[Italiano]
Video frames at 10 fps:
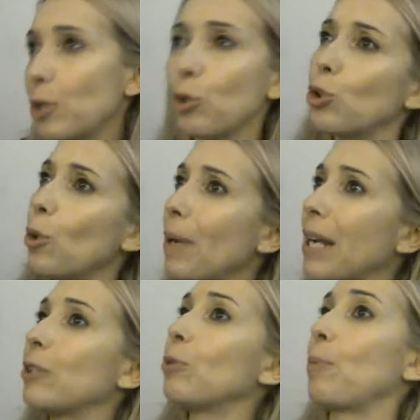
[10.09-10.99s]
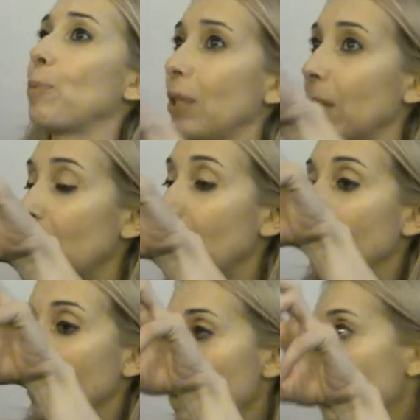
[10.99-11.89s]
Se non sto parlando proprio del,
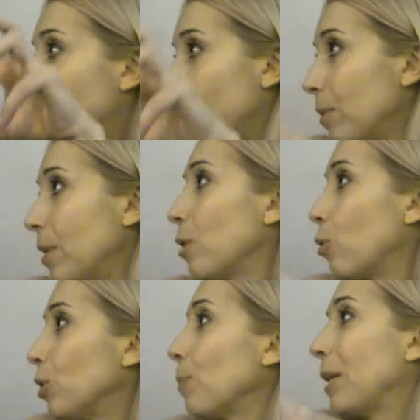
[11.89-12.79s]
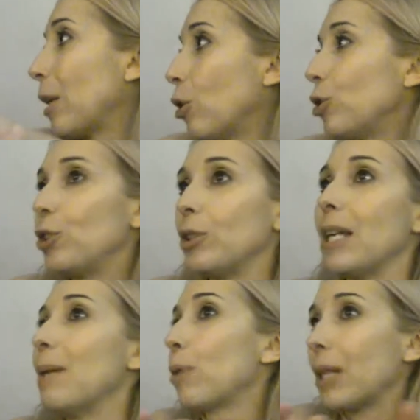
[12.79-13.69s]
del di incontri pedagogici,
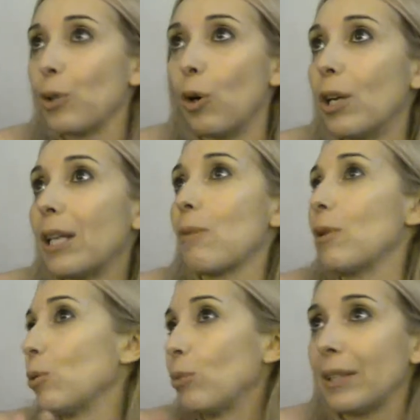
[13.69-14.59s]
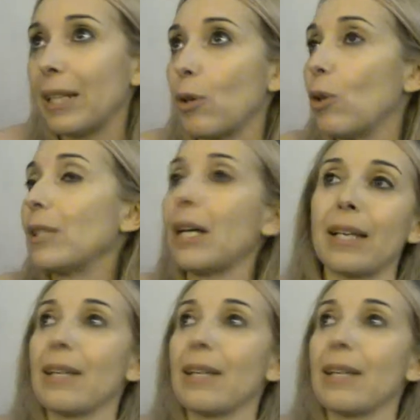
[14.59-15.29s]
dei laboratori, che quella è tutta altra sì, cosa, sì.